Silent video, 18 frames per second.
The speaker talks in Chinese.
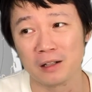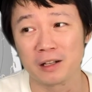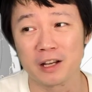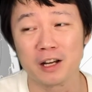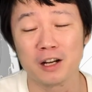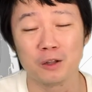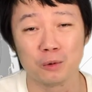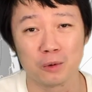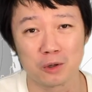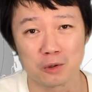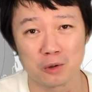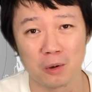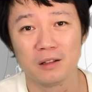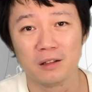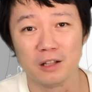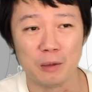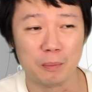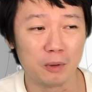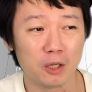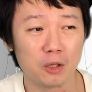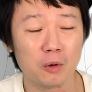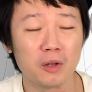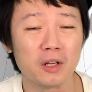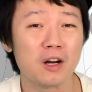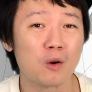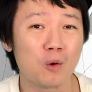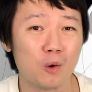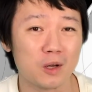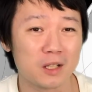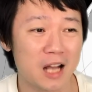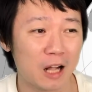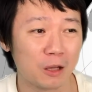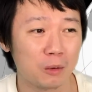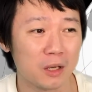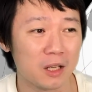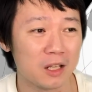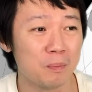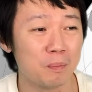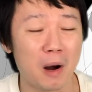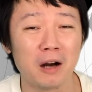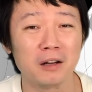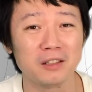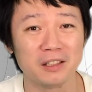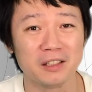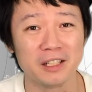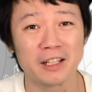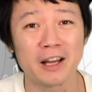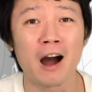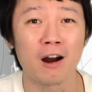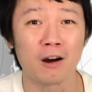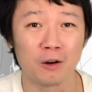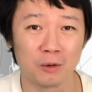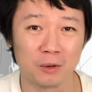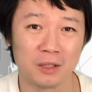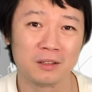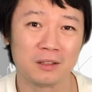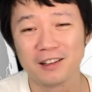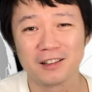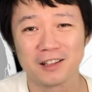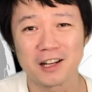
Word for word: 人也很多种，你不能用一个国家对一帮人一概而论。